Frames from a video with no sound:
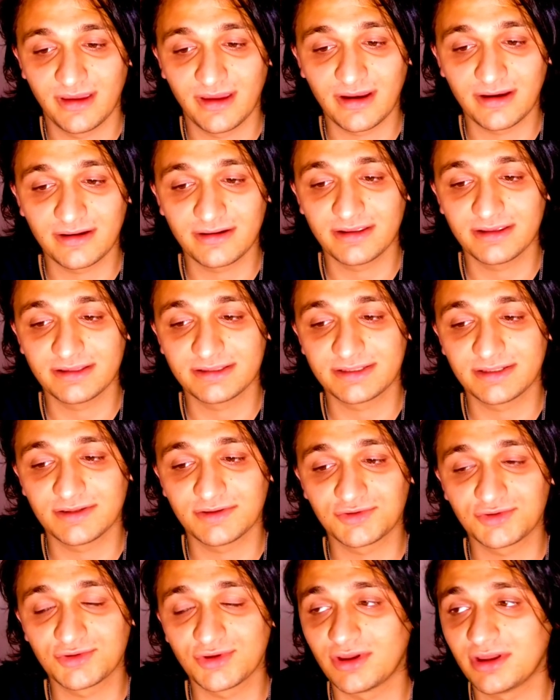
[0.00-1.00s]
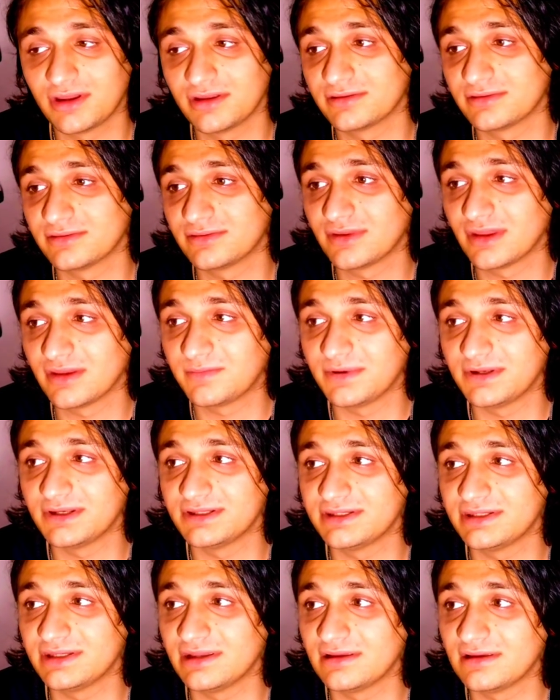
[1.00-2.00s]
Her neyse şu an
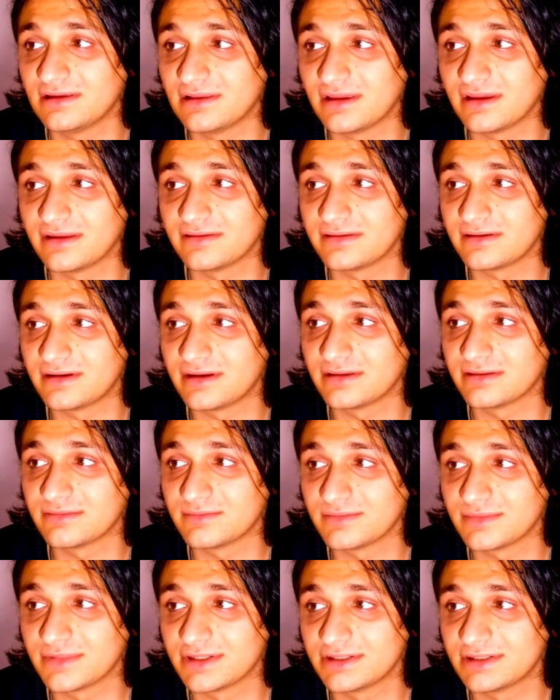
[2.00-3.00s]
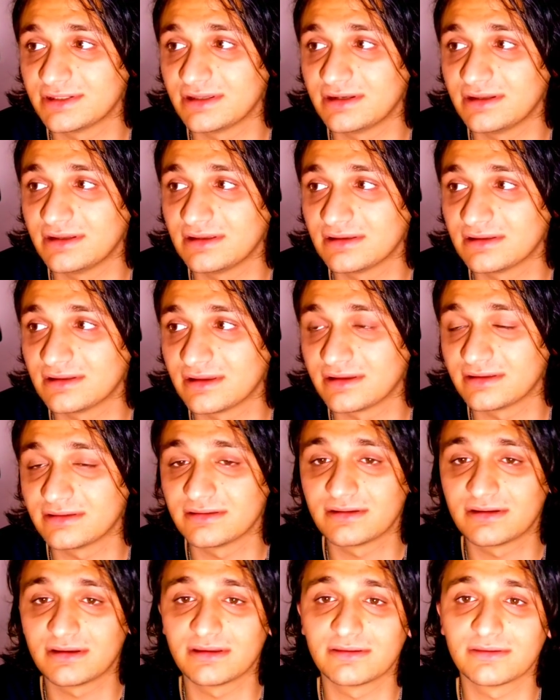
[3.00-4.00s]
hepinizi ilgilendiren, bizleri
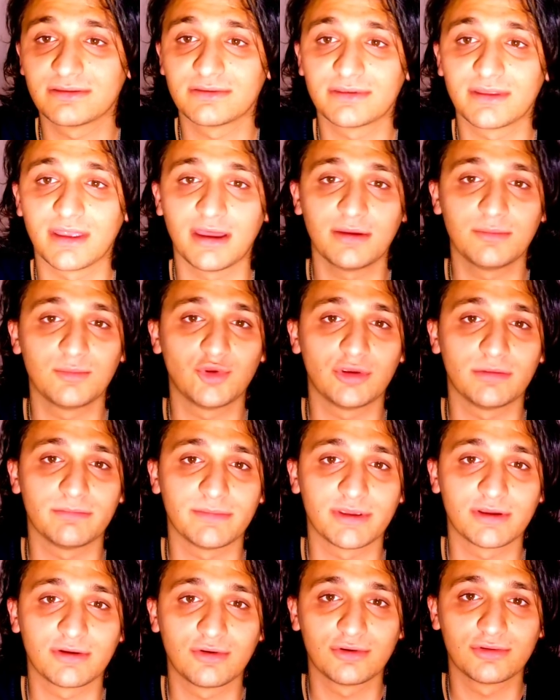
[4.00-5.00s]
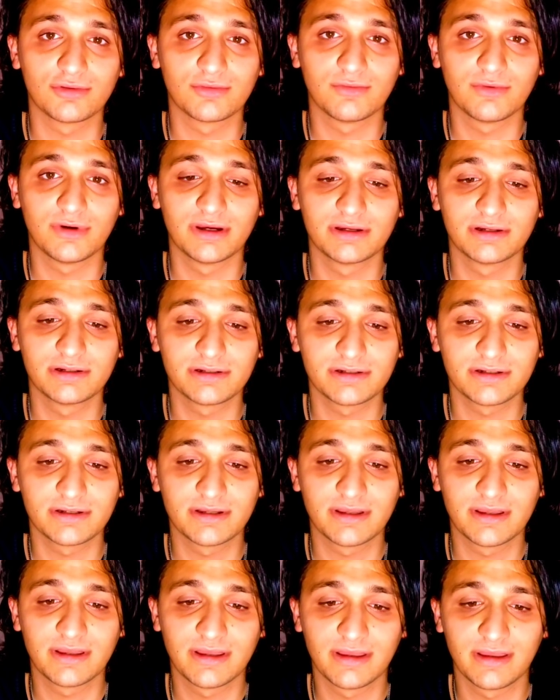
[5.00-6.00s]
ilgilendiren daha mühim bir konu var.
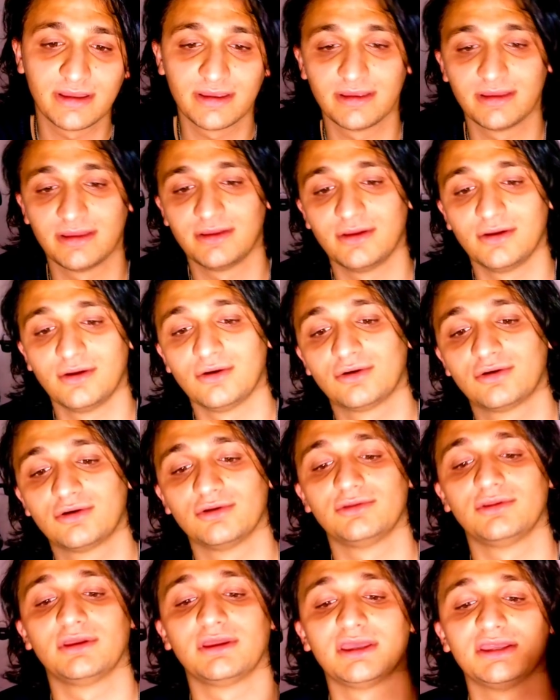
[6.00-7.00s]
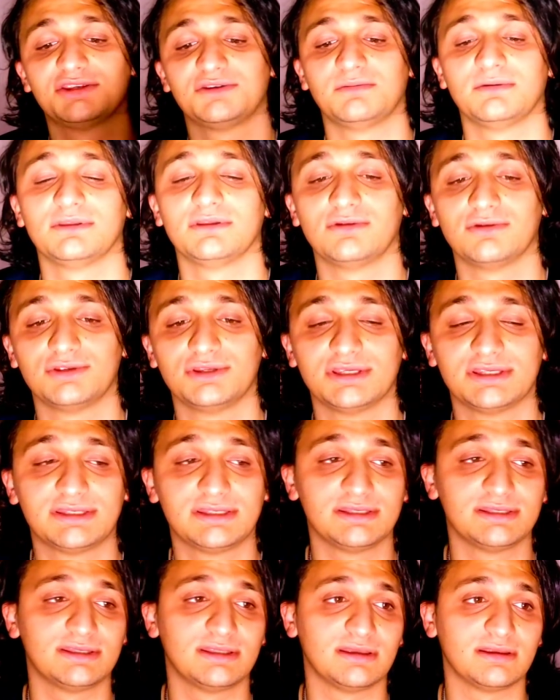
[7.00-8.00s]
O konuya geçmeden önce
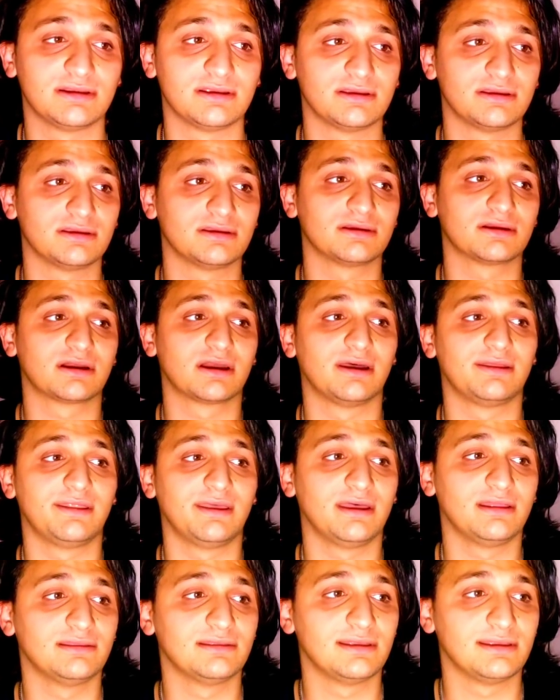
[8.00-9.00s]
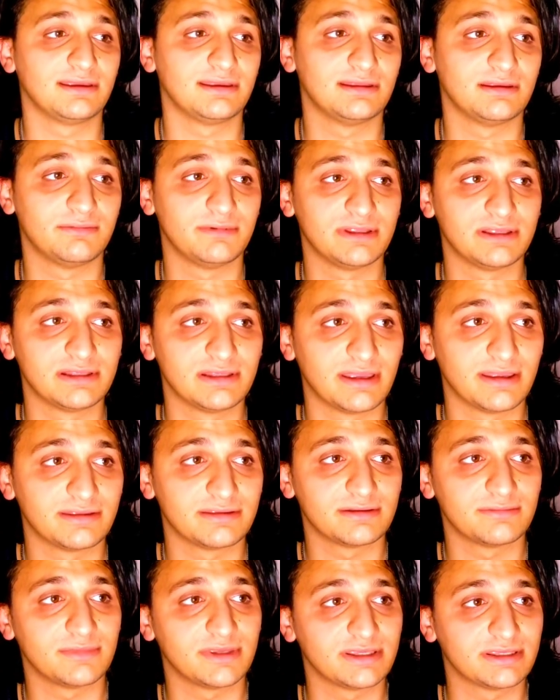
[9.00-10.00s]
sizleri kanalla ilgili
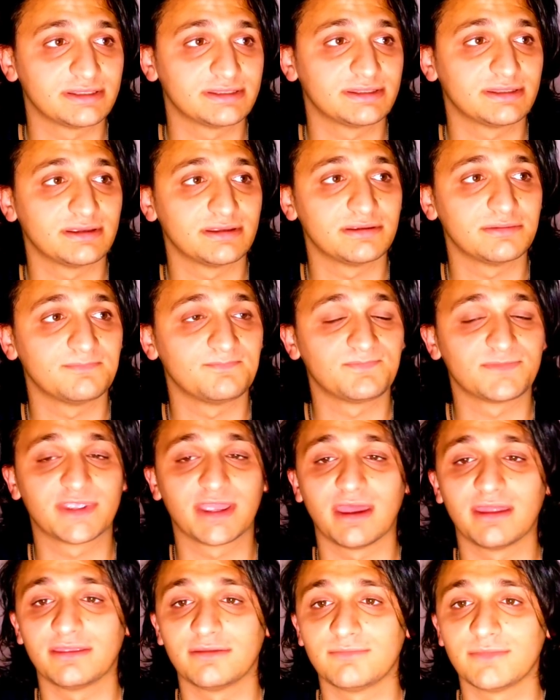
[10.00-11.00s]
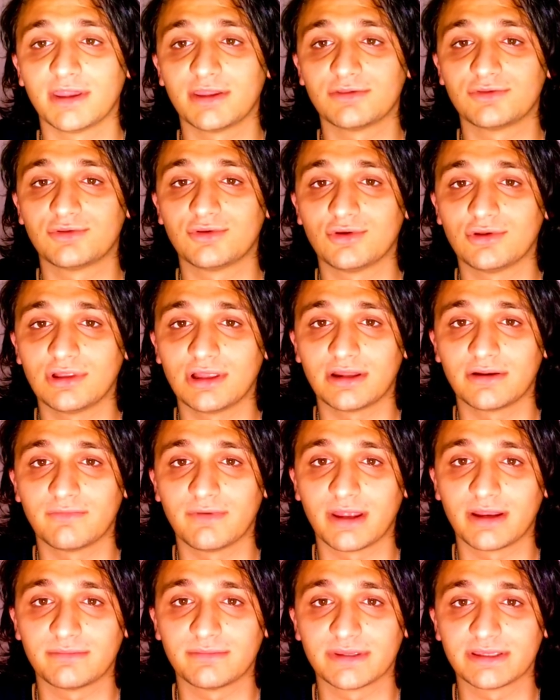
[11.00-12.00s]
bilgilendirmek istedim. Kendimden tüyolar
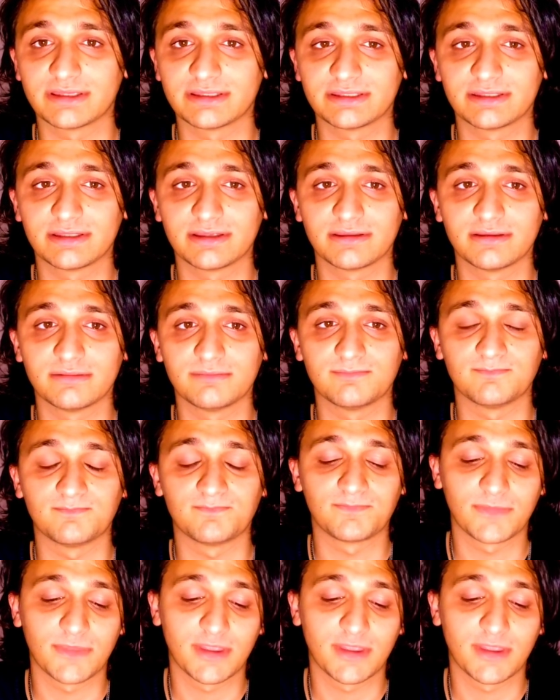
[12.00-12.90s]
vermek istedim.